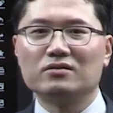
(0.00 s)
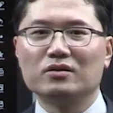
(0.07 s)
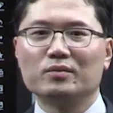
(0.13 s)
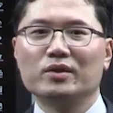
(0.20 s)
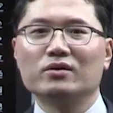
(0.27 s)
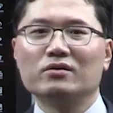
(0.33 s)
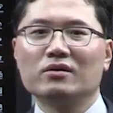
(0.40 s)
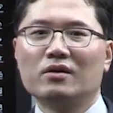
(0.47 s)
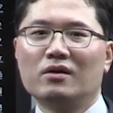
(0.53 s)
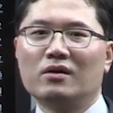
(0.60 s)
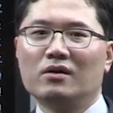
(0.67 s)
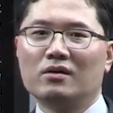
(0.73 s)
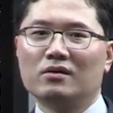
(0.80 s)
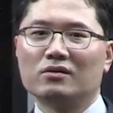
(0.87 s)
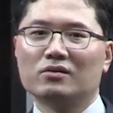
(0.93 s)
그러면
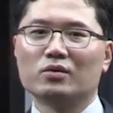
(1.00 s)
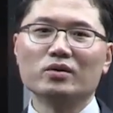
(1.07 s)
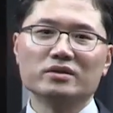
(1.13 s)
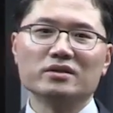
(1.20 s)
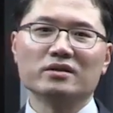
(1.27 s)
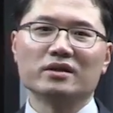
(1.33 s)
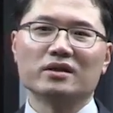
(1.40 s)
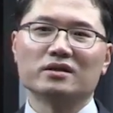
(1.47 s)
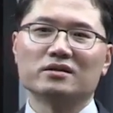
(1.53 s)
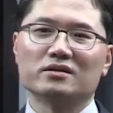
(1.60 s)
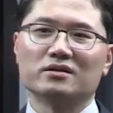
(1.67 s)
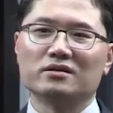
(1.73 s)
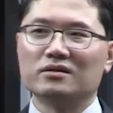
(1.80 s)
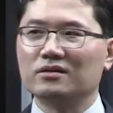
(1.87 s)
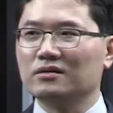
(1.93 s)
굉장히
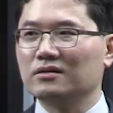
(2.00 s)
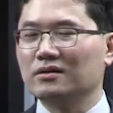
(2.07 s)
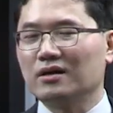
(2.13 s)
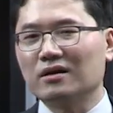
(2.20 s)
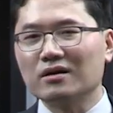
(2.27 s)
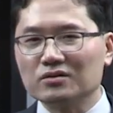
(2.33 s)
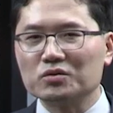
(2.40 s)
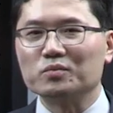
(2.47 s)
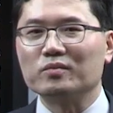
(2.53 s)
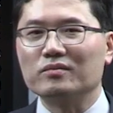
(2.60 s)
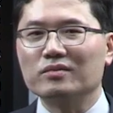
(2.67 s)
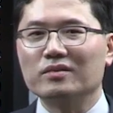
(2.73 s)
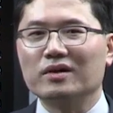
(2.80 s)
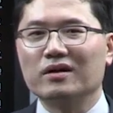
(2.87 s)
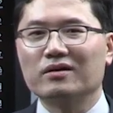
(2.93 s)
그 약간
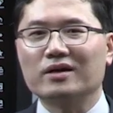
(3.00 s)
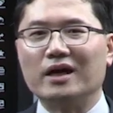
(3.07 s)
좀 아,